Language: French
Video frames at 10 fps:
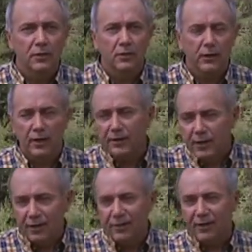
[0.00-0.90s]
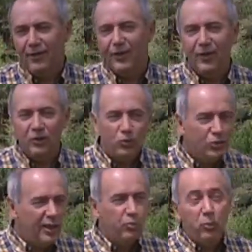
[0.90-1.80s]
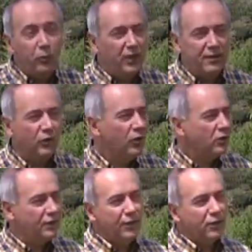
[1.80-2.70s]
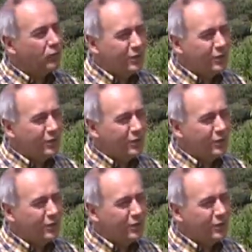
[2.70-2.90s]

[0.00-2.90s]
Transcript: C'est-à-dire euh, toutes les populations, c'est-à-dire